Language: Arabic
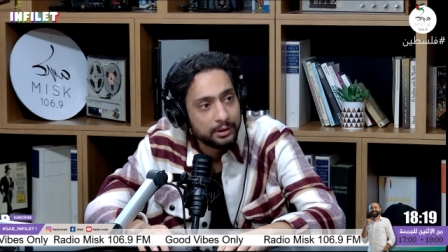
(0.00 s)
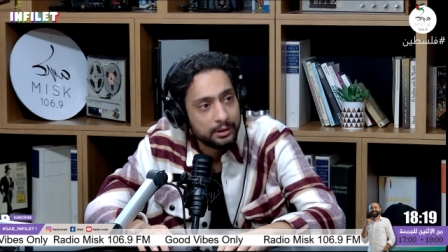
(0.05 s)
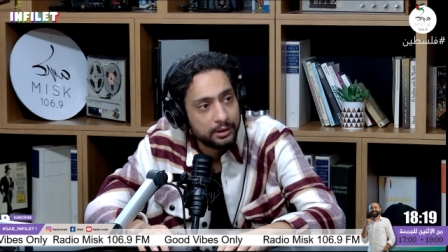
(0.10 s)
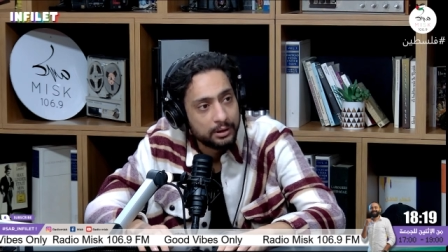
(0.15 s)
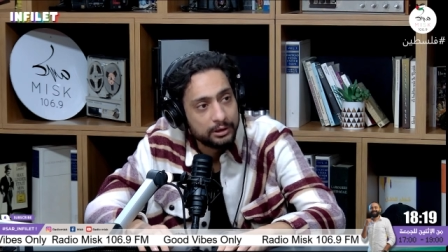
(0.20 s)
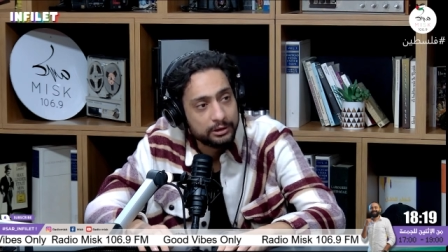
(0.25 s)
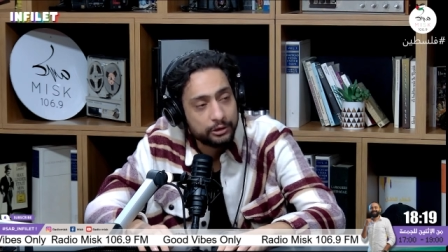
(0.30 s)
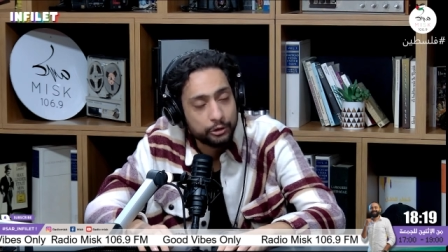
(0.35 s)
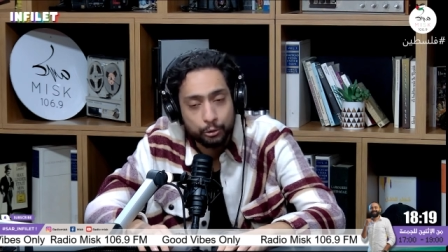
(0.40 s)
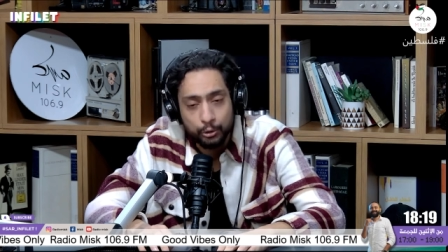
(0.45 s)

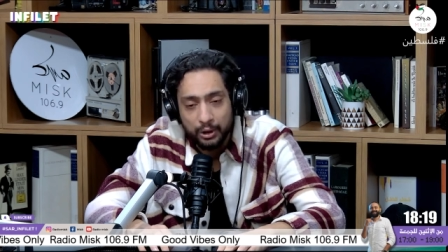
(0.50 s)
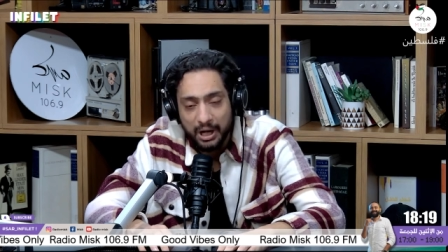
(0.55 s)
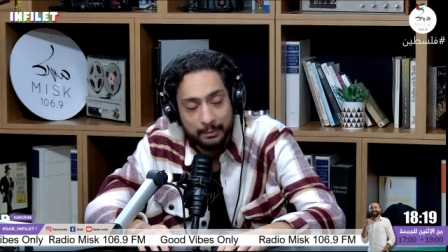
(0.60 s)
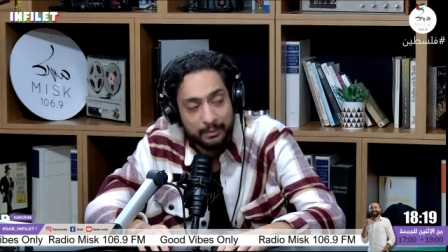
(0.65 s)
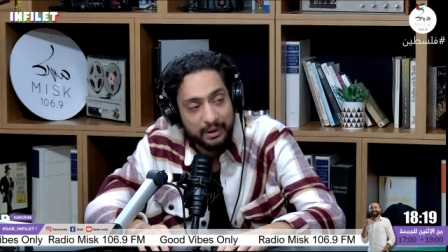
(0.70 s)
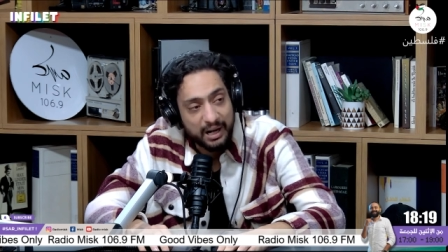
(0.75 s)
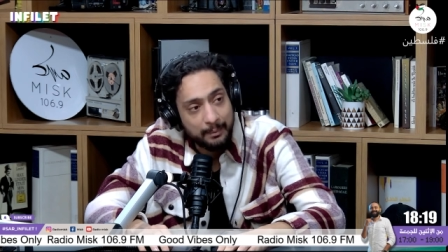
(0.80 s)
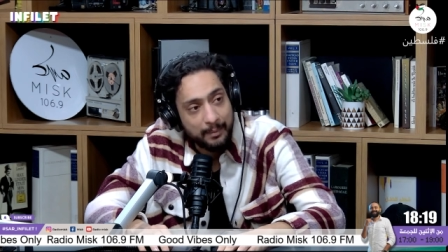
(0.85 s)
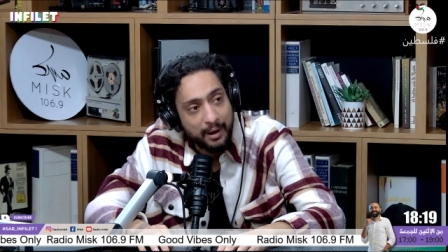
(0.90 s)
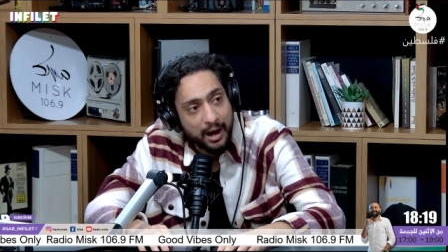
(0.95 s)
انت شكون
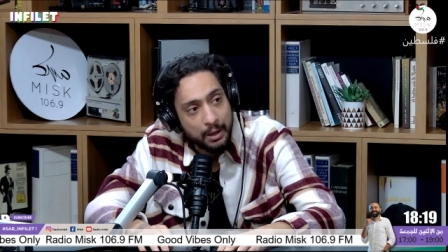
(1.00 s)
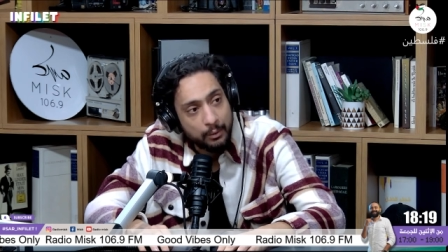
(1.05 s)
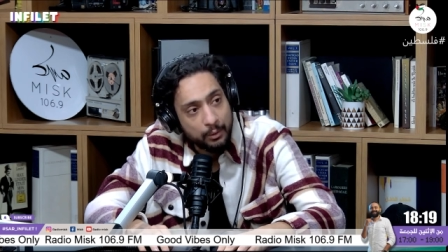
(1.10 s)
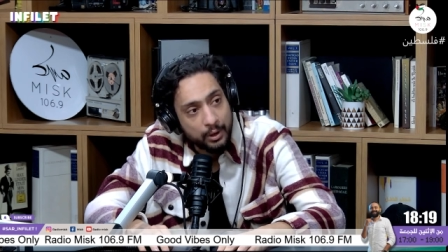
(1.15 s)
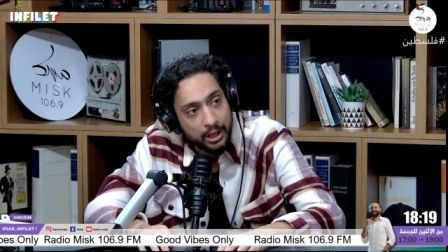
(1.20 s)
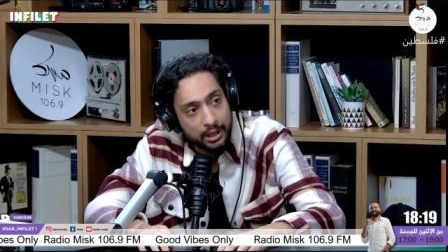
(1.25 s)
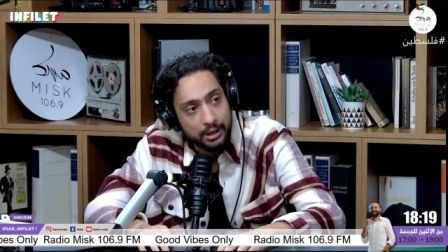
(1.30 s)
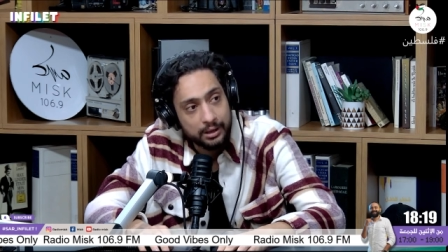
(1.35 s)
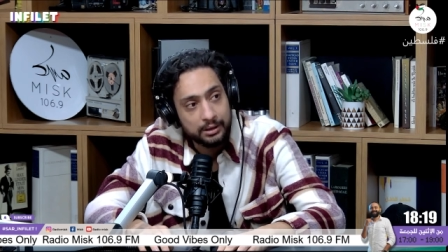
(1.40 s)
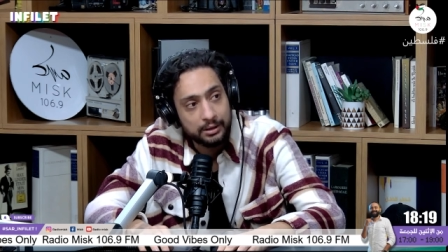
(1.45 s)
عمرها معايا
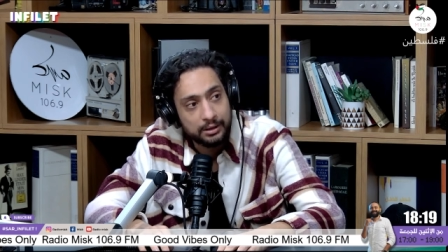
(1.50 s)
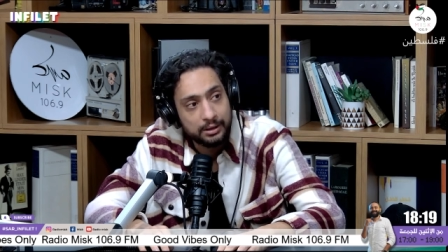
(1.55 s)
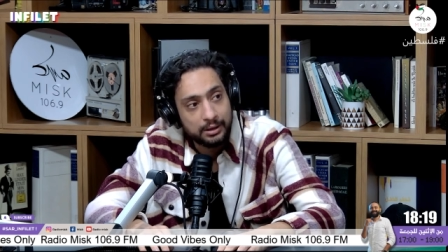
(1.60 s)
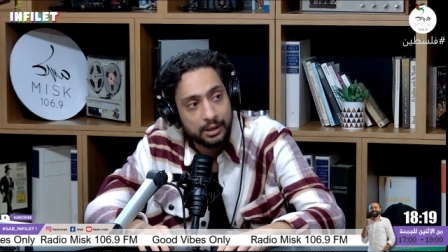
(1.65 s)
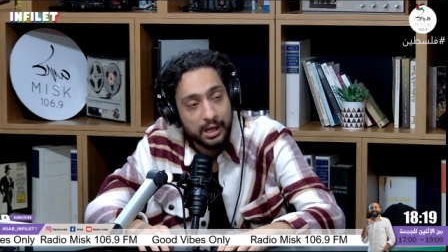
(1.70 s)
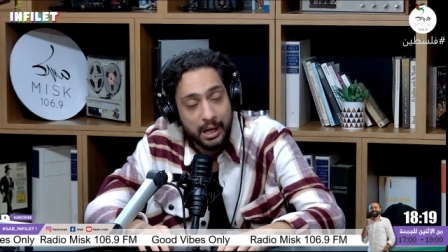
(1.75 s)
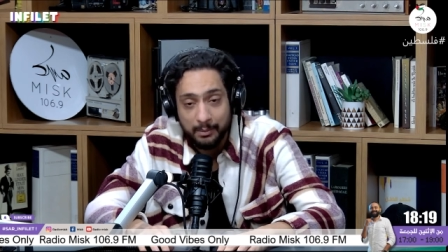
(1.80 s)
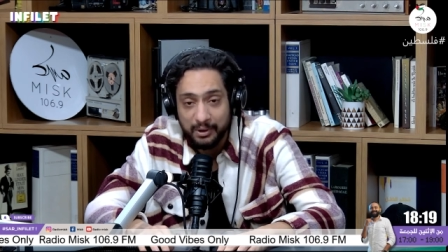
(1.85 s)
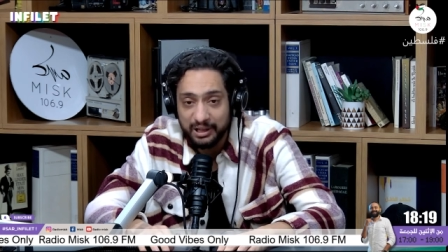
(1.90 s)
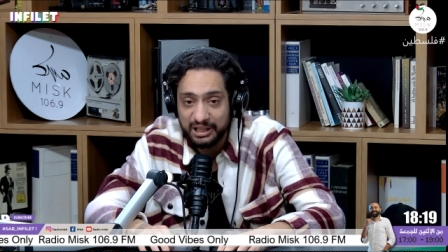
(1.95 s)
الورقه
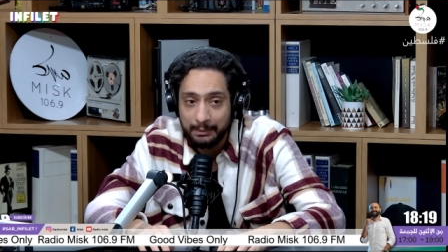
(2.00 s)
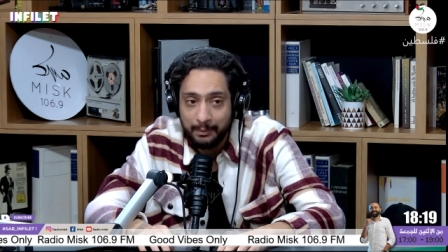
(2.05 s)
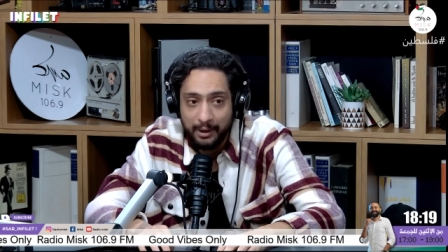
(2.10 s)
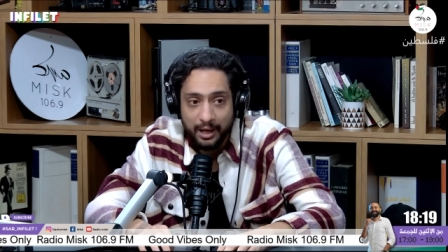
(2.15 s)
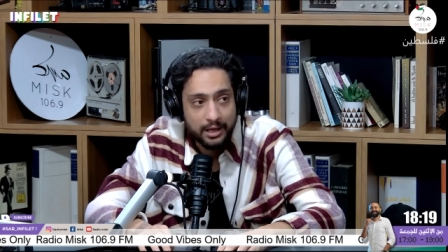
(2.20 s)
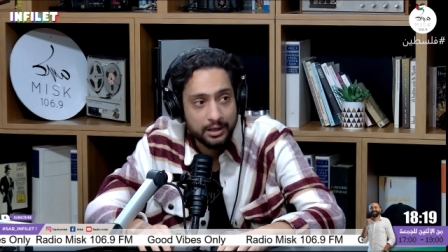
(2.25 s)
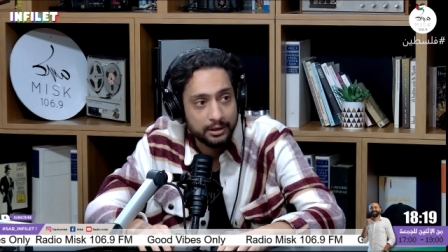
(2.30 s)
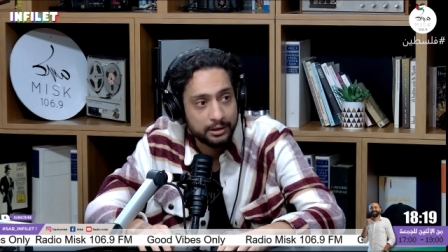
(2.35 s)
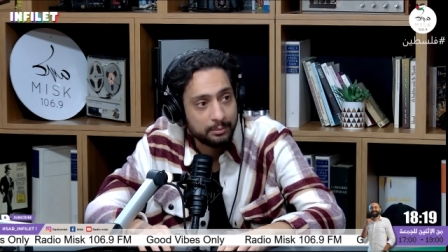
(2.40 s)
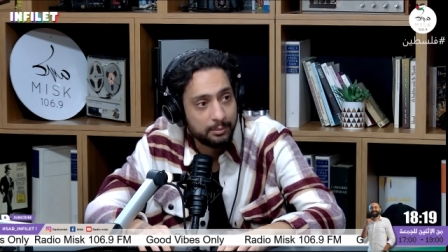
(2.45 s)
عمرتها
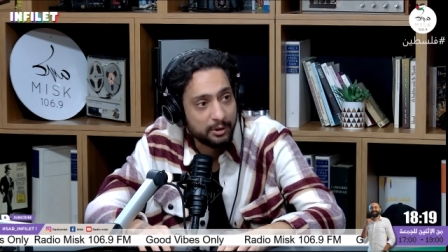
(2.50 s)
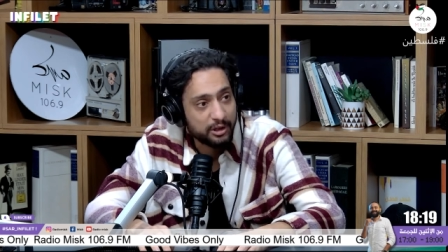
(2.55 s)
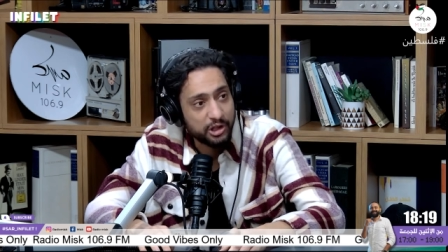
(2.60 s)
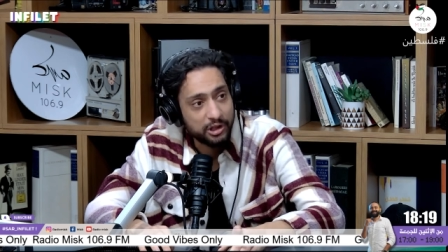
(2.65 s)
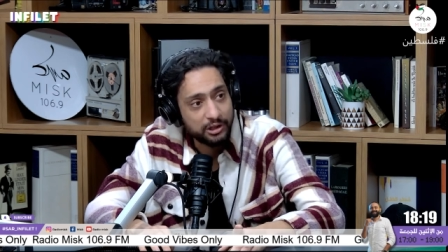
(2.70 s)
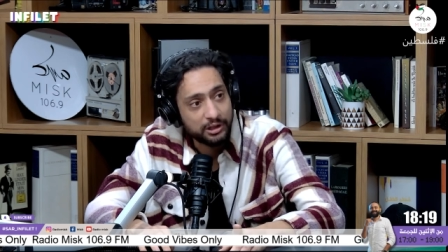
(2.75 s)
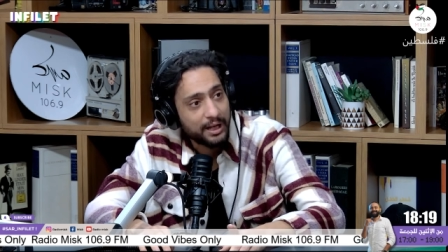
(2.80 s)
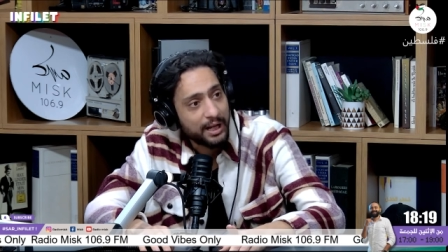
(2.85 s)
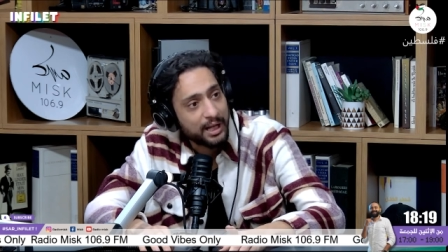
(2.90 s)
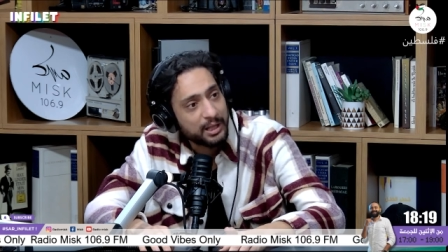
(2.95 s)
معايا انت بكش
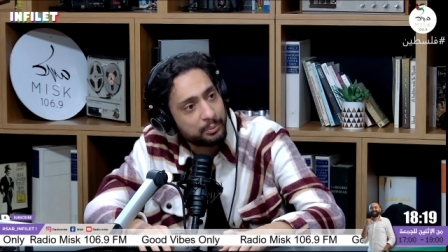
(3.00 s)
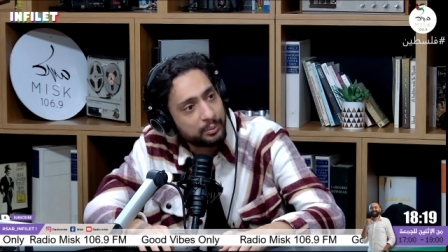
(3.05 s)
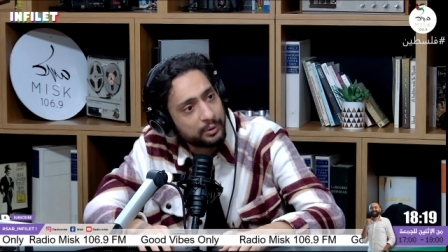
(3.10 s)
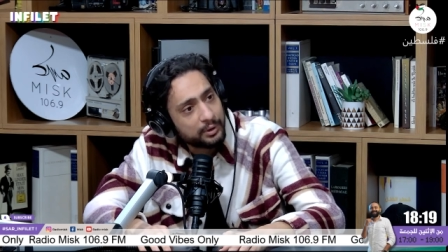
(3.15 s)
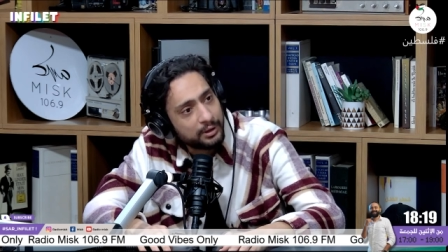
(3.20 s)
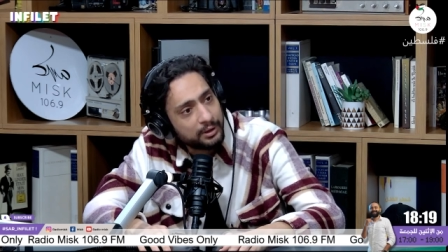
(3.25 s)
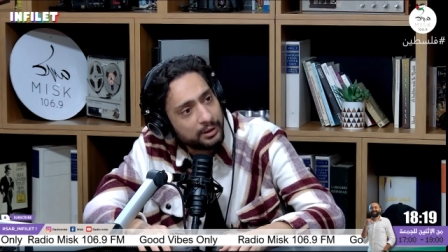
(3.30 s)
انت العاتبه